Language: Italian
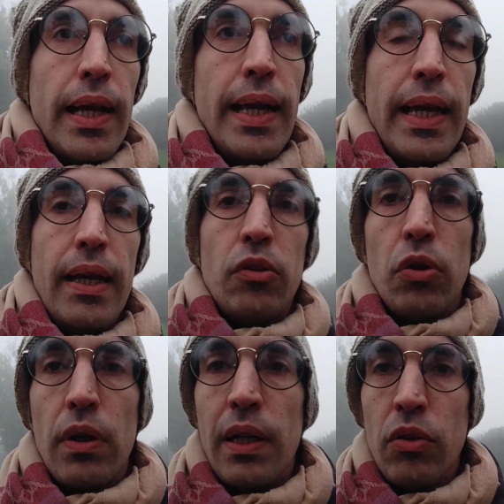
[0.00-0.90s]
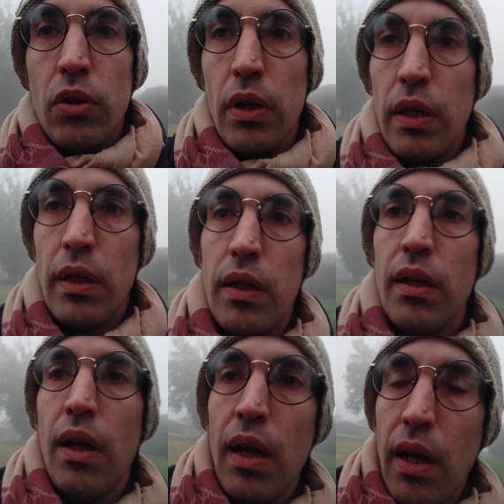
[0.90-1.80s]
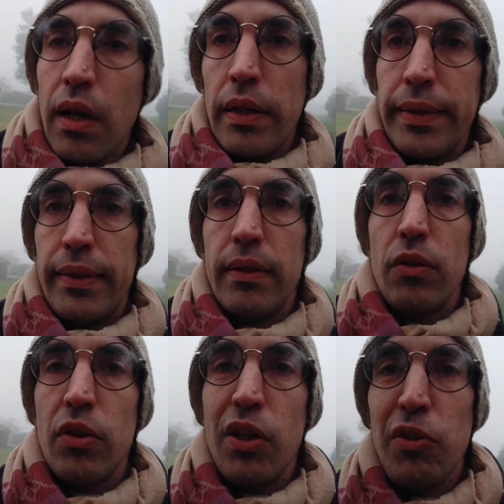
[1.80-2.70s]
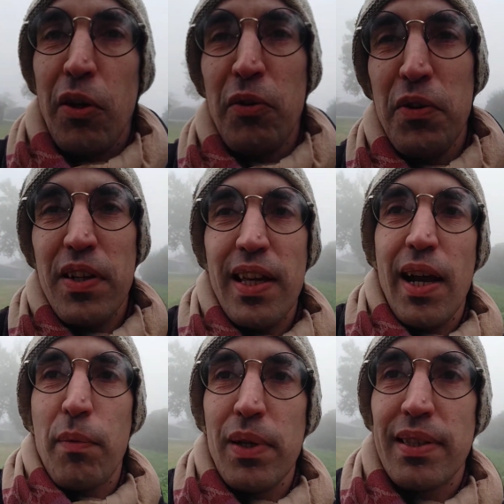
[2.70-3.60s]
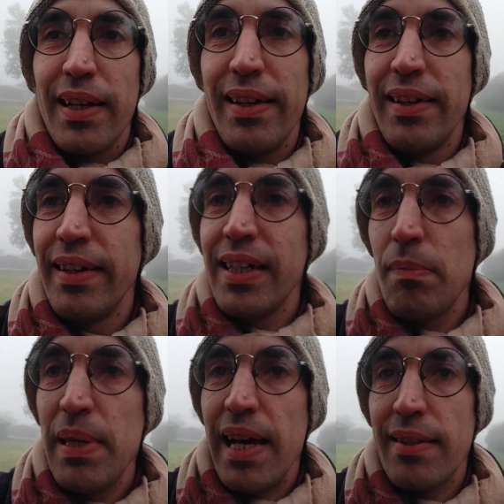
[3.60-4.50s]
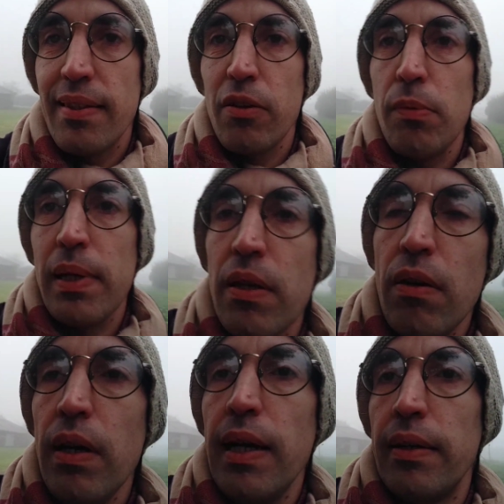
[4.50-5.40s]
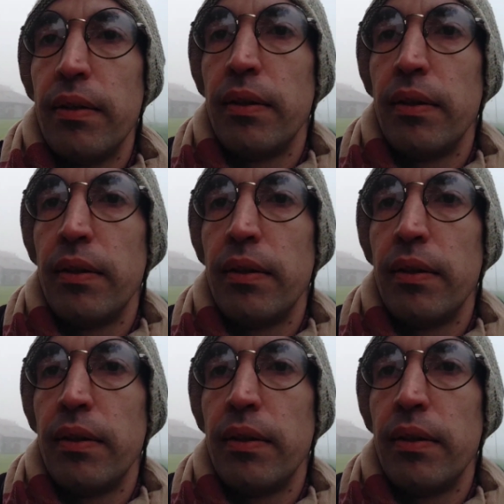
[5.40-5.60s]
E tornando, tornando a noi, a questa nibiasta romagnola,